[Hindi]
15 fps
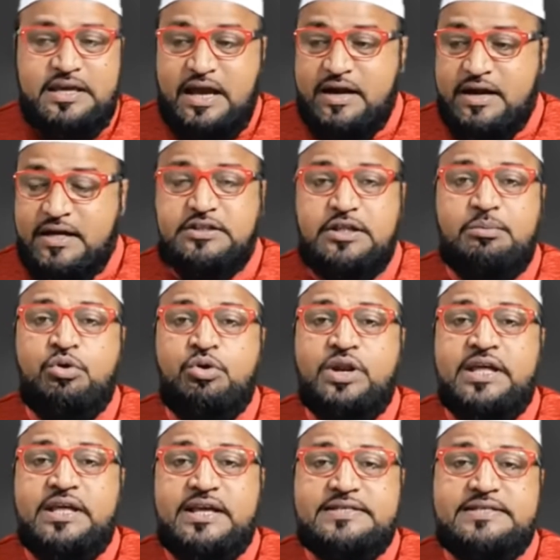या ख़त्म
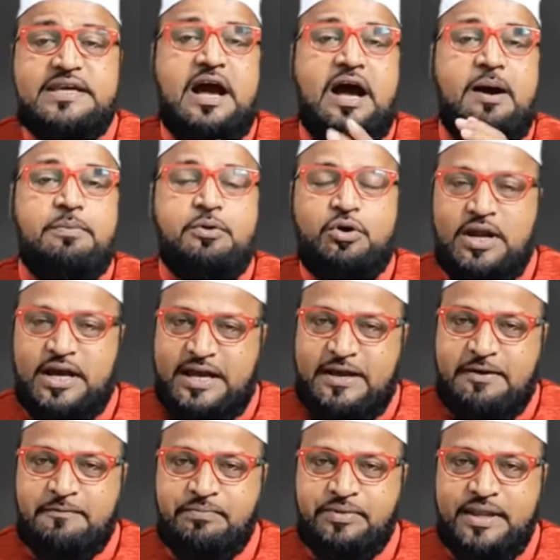होने जैसी आपको
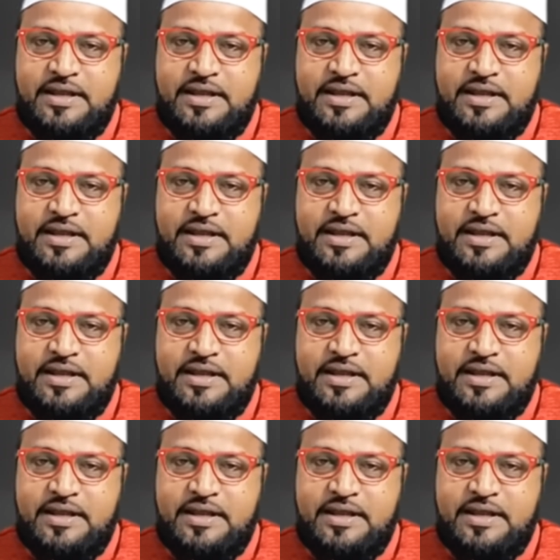लगे